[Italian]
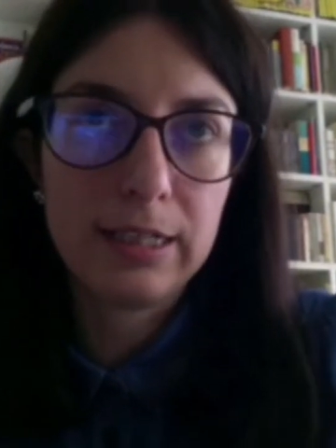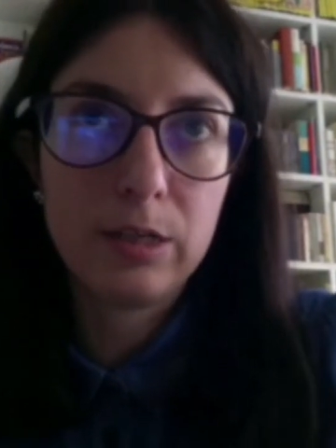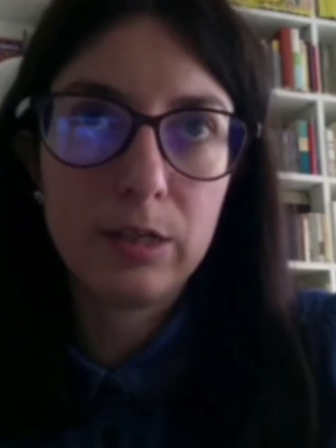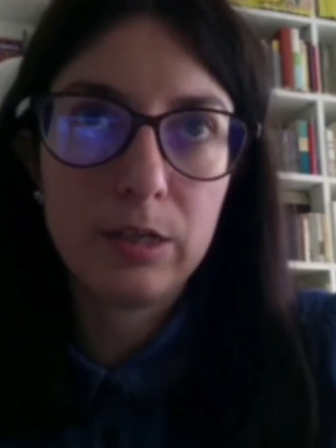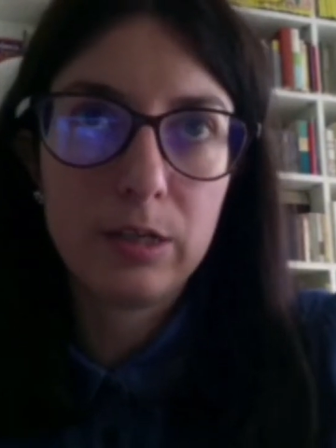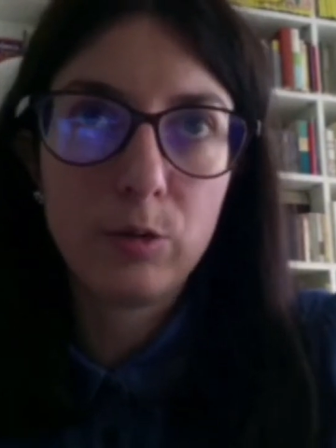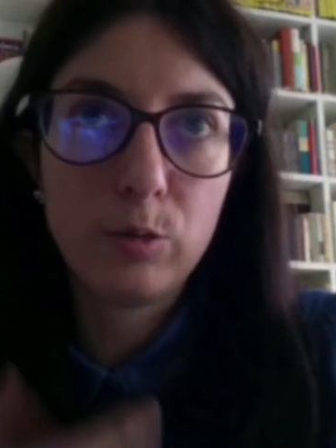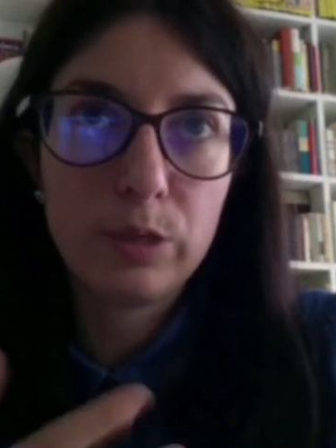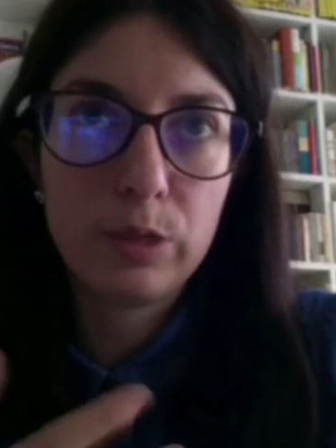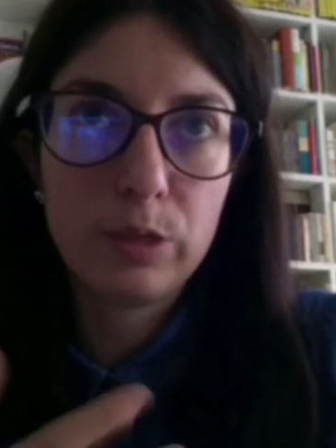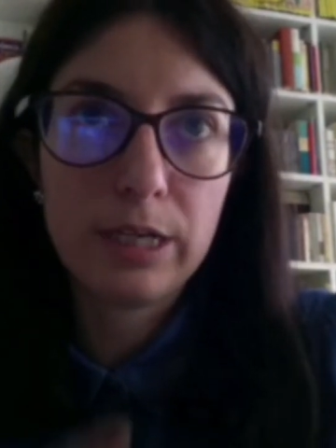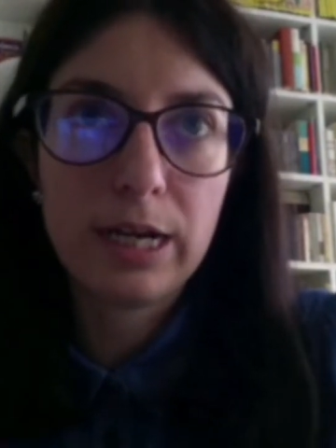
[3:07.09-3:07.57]

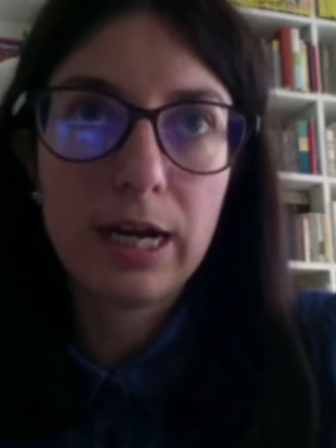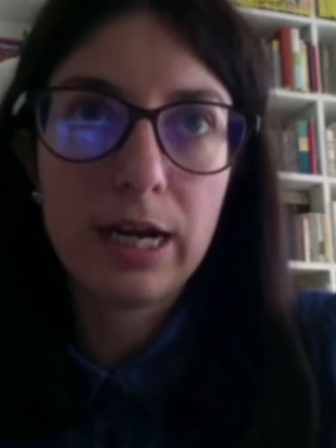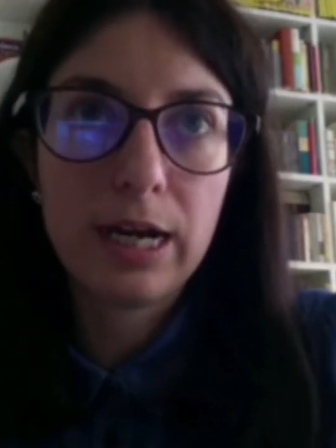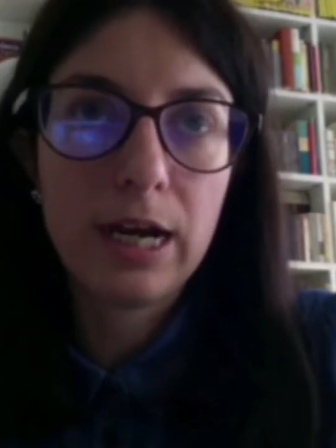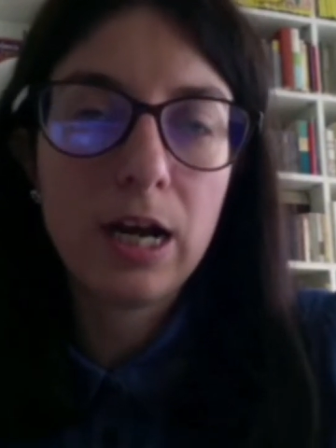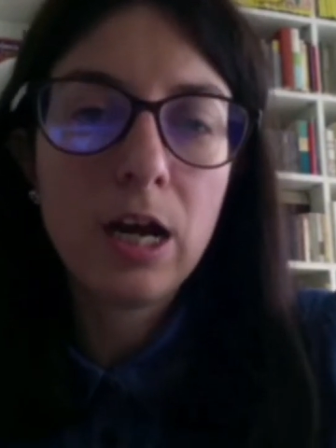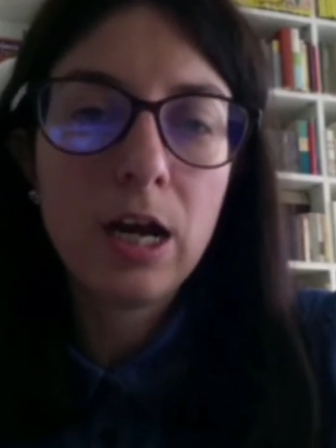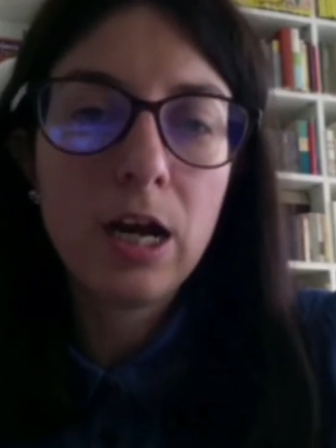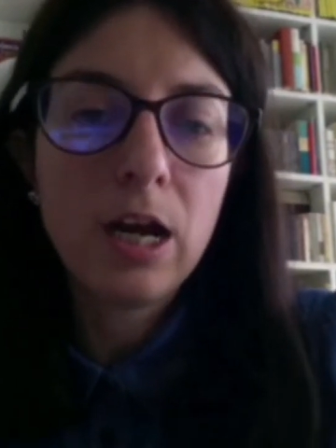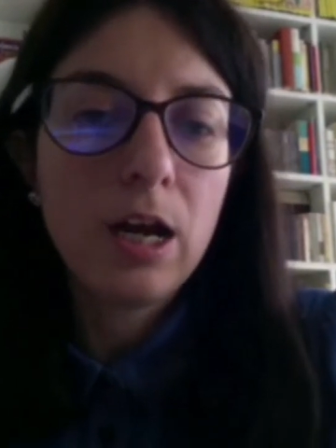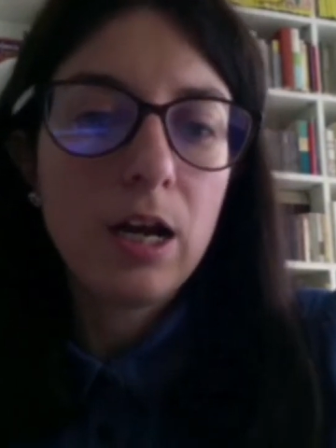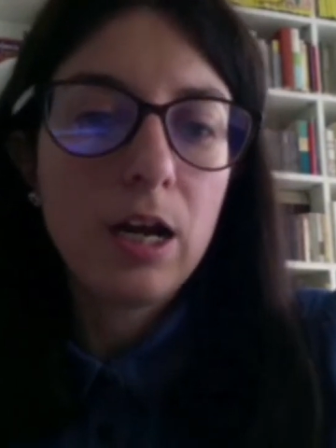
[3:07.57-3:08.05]
una,
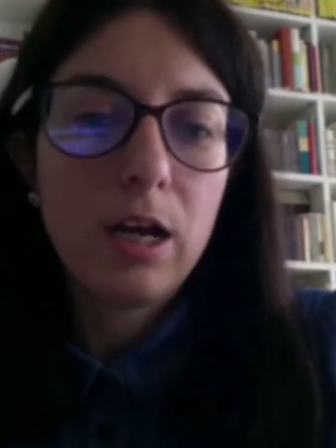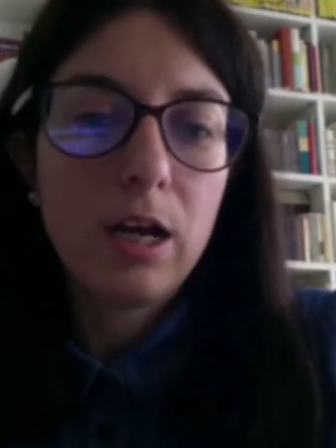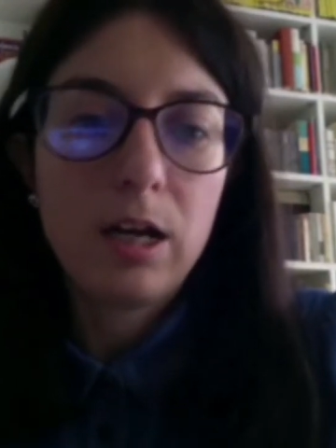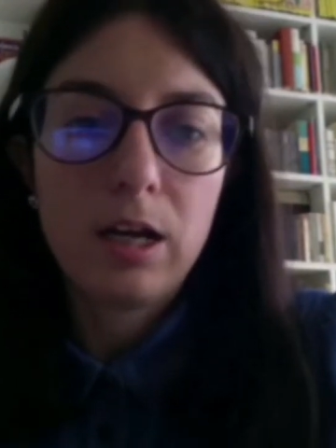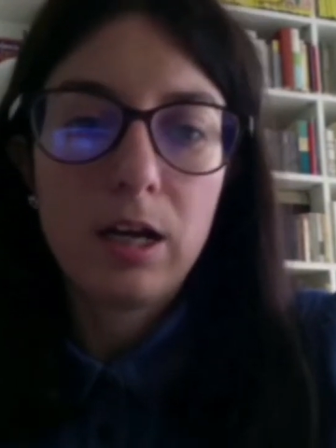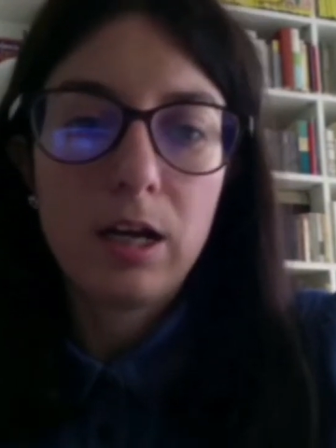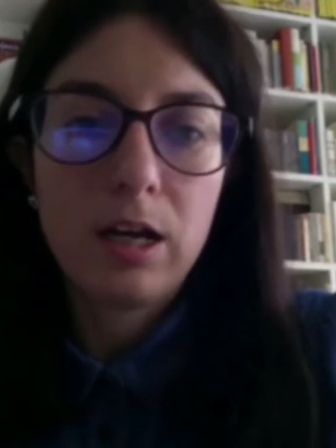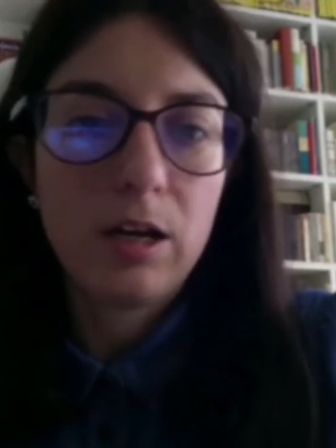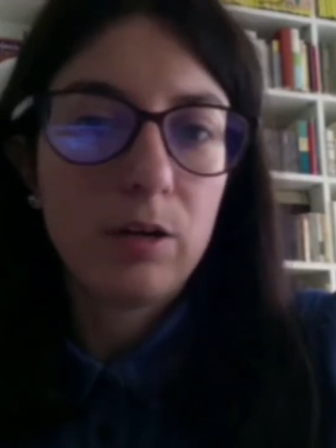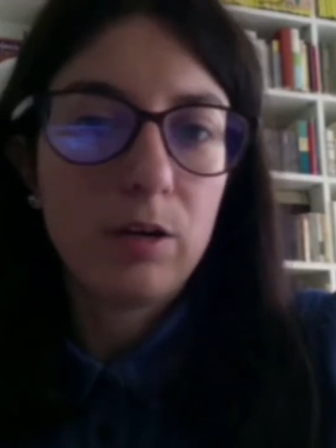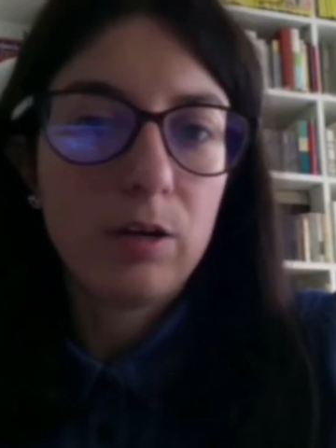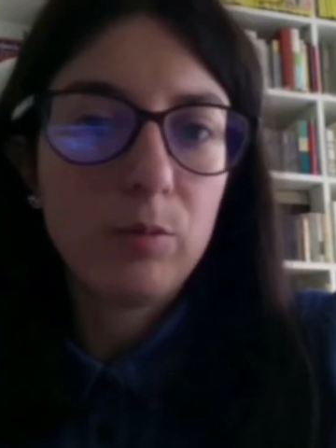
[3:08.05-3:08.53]

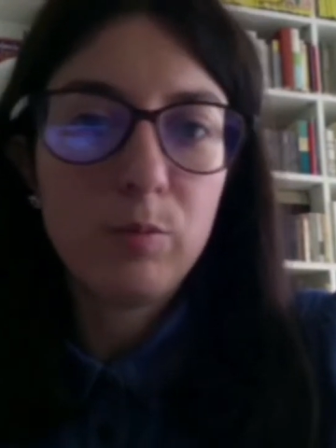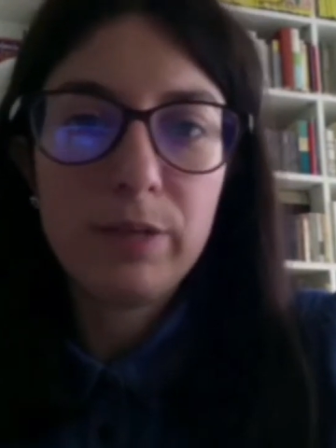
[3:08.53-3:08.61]
eh, un